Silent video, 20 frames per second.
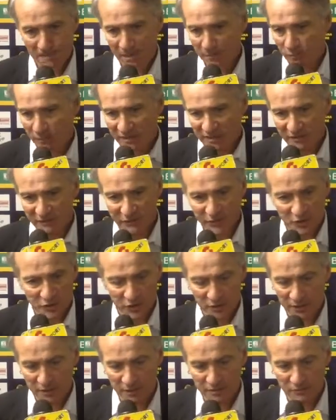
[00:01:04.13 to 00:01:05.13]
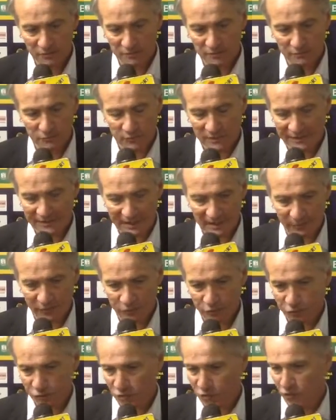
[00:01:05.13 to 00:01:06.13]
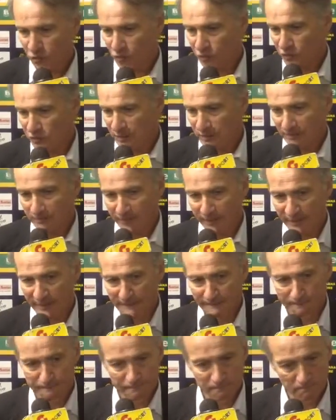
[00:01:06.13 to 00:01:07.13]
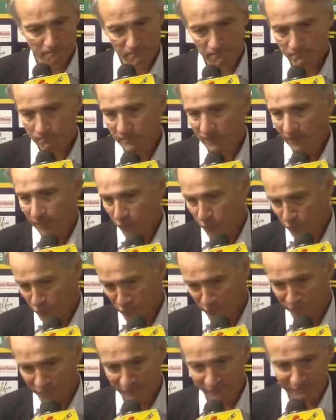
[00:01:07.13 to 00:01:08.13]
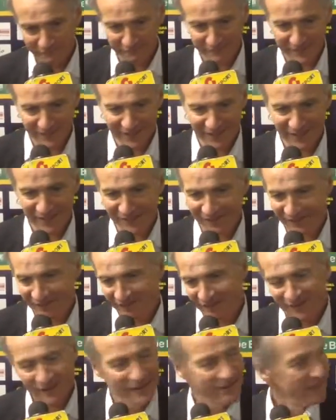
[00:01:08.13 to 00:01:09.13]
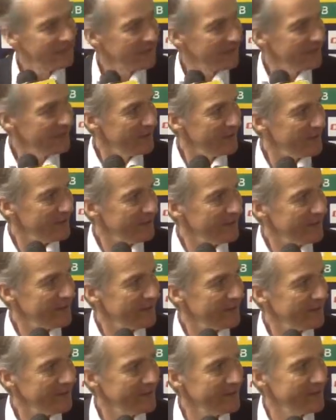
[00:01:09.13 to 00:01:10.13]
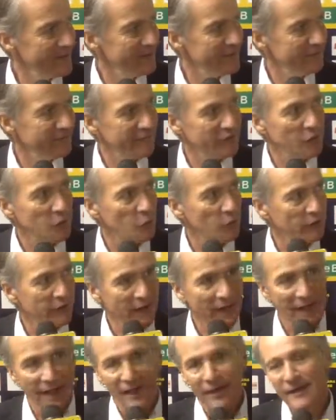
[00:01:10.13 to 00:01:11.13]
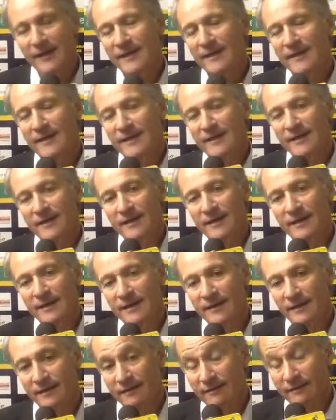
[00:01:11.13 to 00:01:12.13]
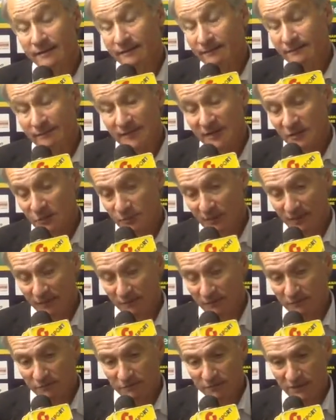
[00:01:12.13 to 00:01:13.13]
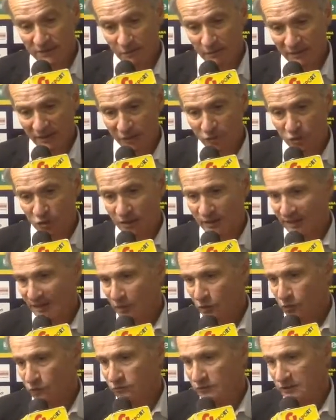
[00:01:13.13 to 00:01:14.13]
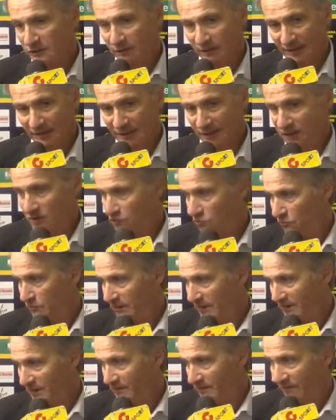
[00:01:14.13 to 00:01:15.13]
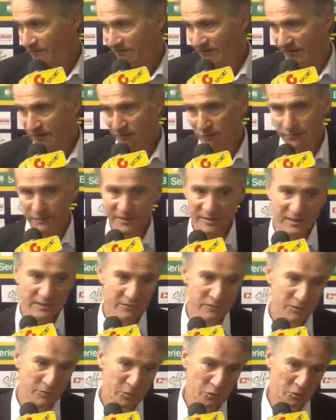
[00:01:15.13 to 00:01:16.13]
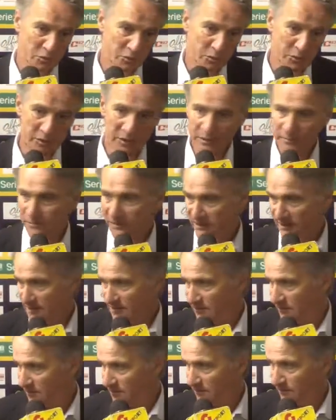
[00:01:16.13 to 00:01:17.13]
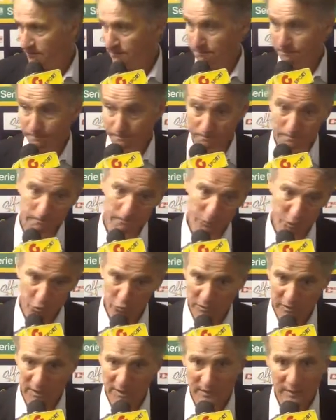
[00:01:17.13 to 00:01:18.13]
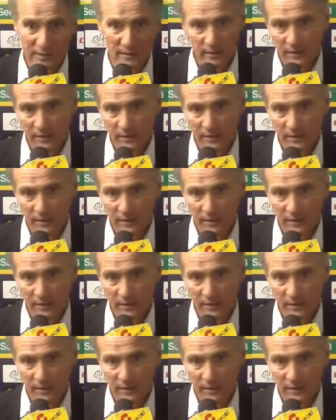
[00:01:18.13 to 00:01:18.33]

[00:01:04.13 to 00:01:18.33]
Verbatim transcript: Momenti difficili eh, durante il campionato ci sono sempre, abbiamo avuto treni di difficoltà e una squadra non siamo mai riusciti a dare continuità di risultati, abbiamo fatto prestazioni molto buone, prestazioni brutte